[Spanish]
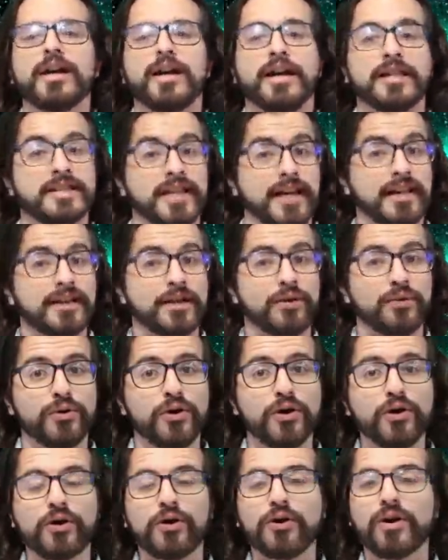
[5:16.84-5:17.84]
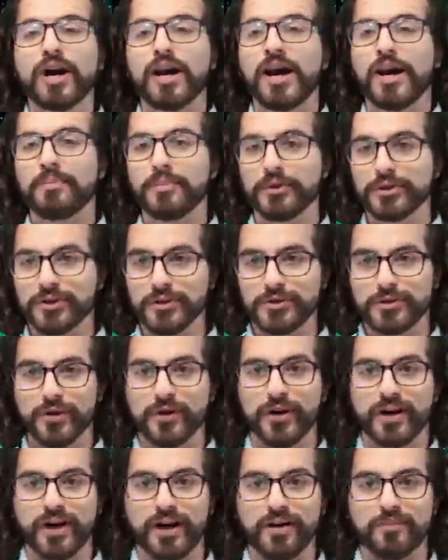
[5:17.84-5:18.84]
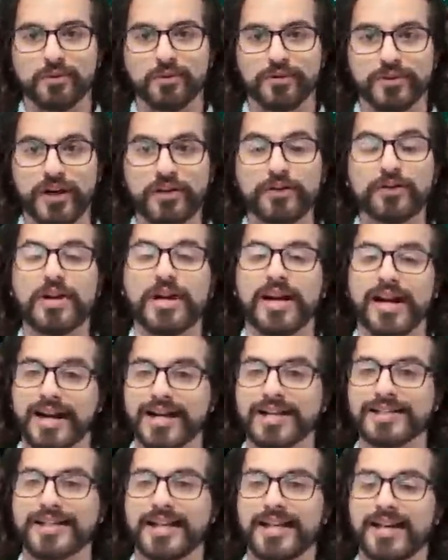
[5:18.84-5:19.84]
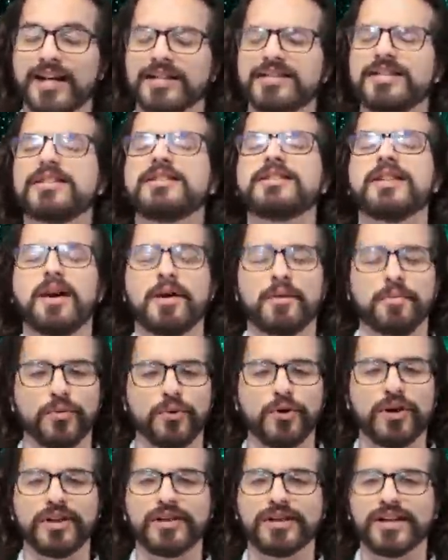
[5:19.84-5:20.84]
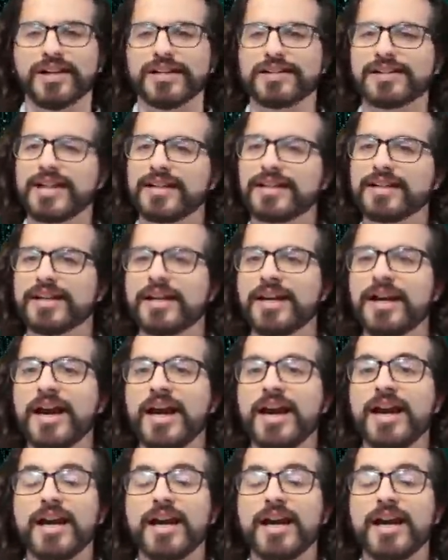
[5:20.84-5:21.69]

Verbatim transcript: echadle un ojo a la exposición que han montado en la Casa de la Ciencia, es muy interesante.